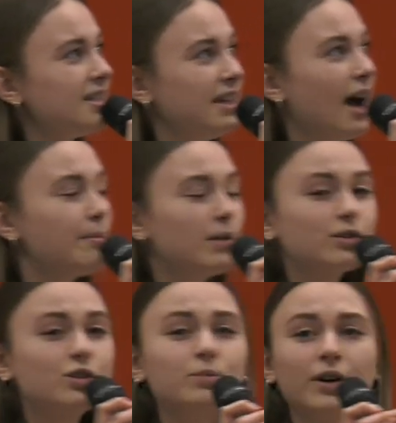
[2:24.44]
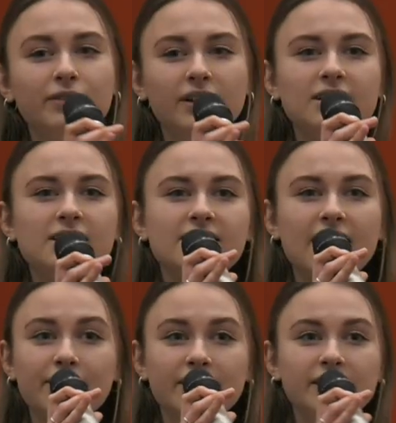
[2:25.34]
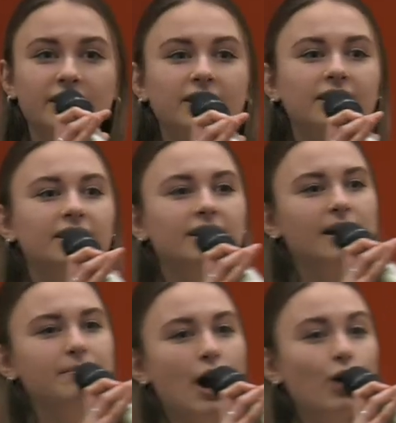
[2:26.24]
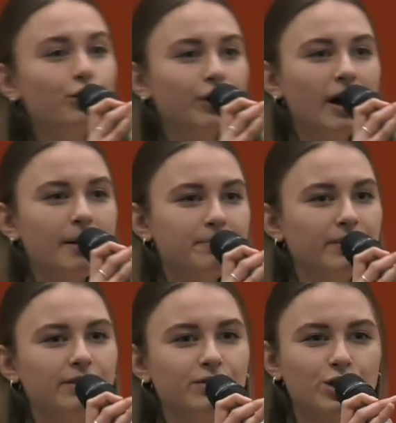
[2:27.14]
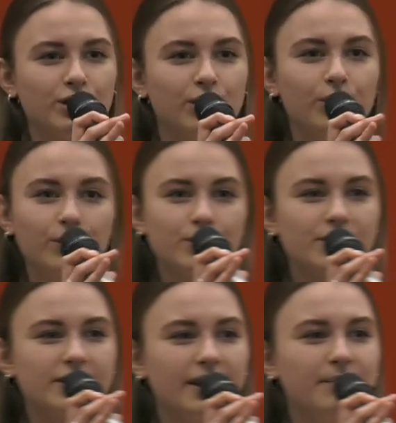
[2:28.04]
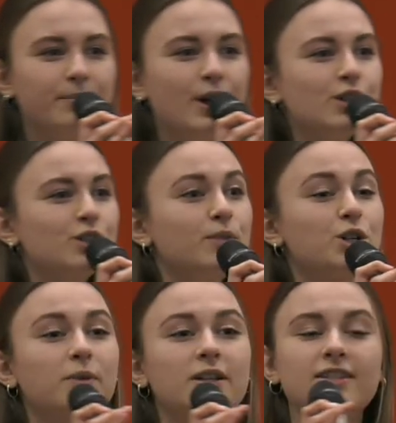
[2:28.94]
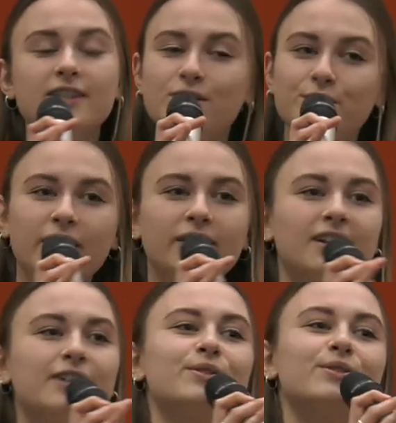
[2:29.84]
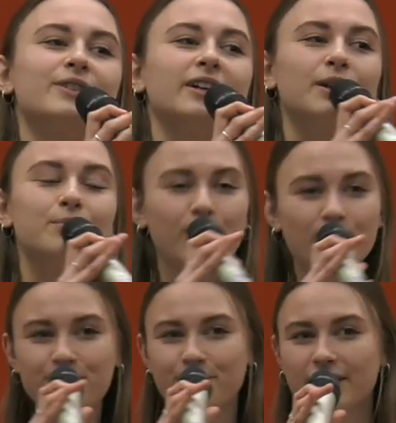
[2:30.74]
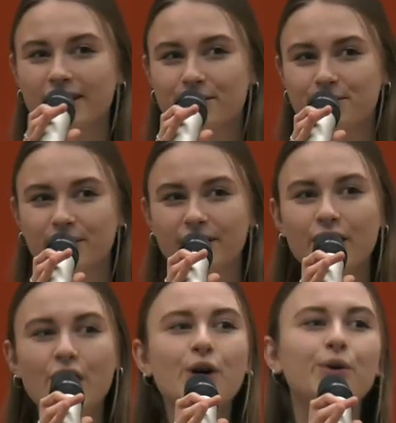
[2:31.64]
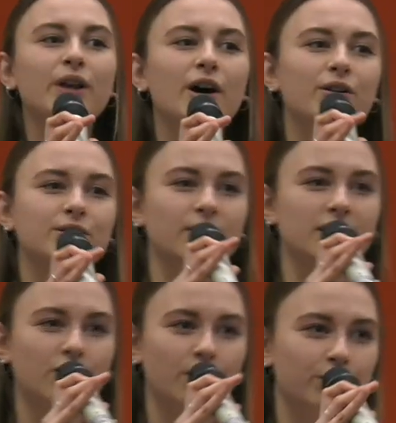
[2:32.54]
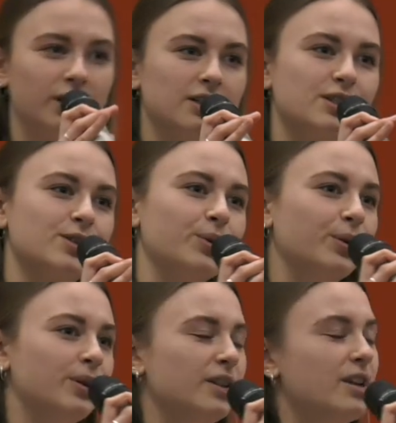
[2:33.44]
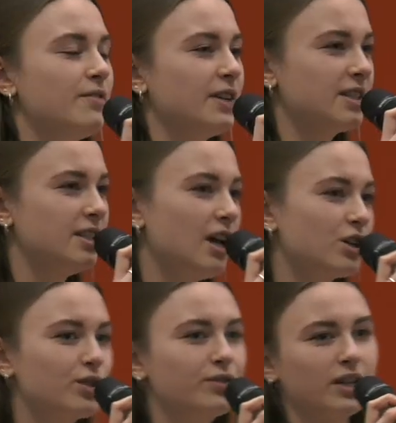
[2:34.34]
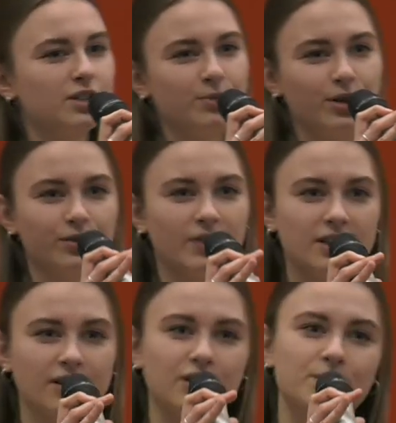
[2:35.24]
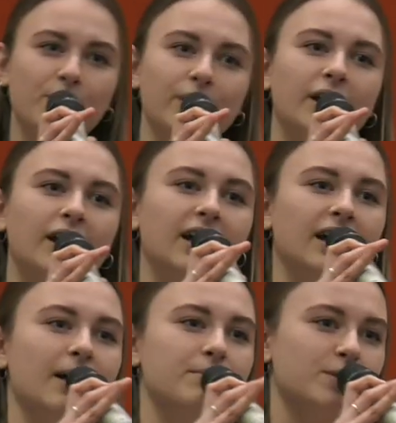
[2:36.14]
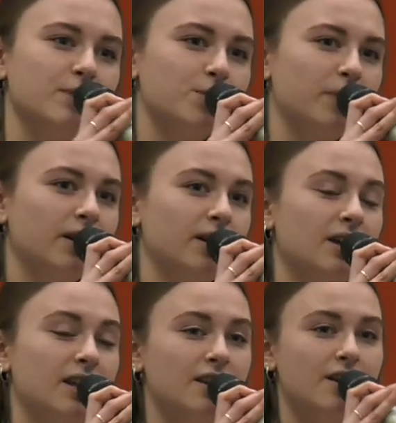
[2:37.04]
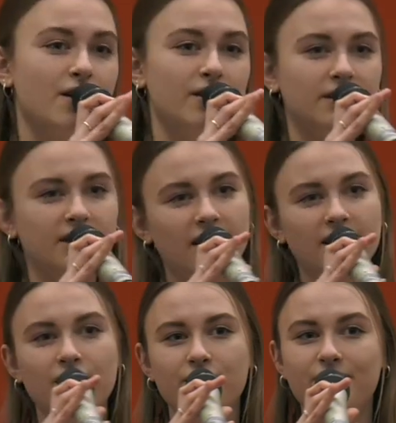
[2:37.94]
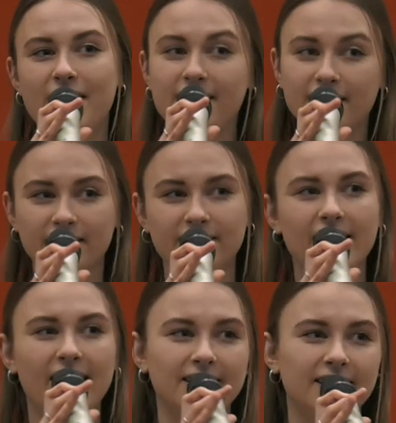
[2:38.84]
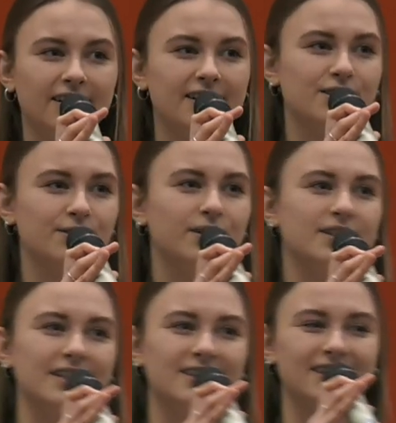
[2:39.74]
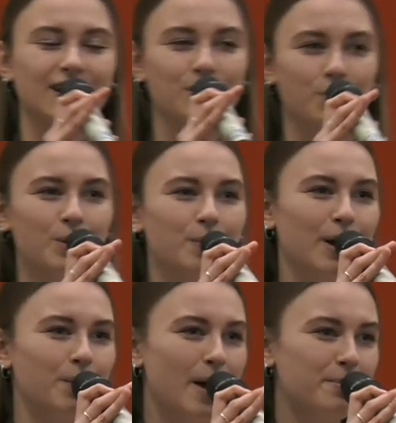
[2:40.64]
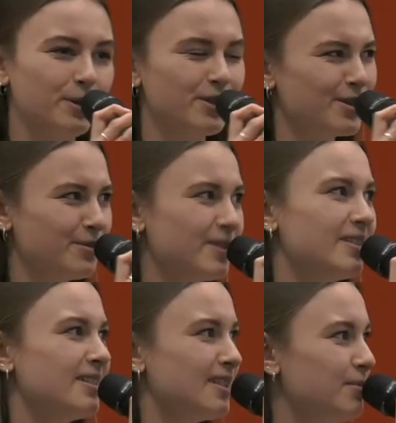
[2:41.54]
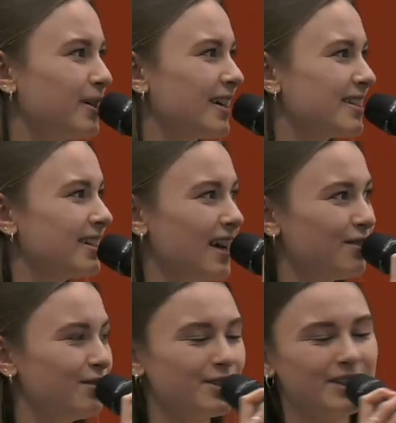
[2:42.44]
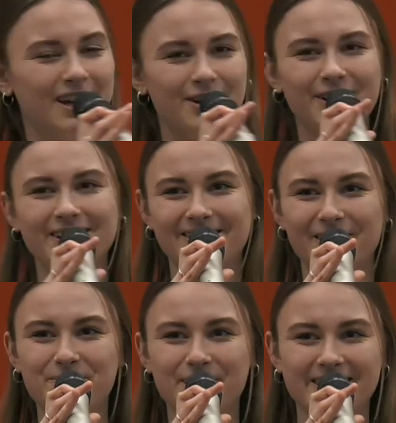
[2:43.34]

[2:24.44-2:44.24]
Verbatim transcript: Sie haben auch super viele sehr wichtige ähm, Aufgaben in verschiedenen Ökosystemen, zum Beispiel als Destruenten, also sozusagen der Müllabfuhr der Natur, oder auch so als Kommunikation Produktion, was Nährstofftransport und Wassertransport ähm, zum Beispiel in den Wäldern angeht. Also das nennt sich dann Wood Wide Web und ist ein ziemlich krasser Datenfluss, der auch dort